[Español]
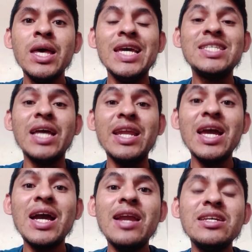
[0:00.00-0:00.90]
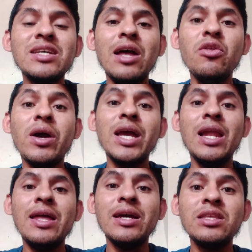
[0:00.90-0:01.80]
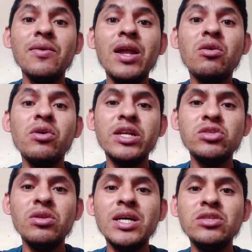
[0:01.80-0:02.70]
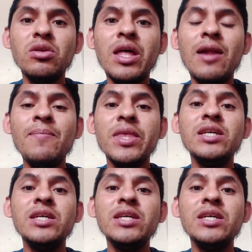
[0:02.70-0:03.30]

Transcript: estarían arriesgando a que la directiva del Congreso Nacional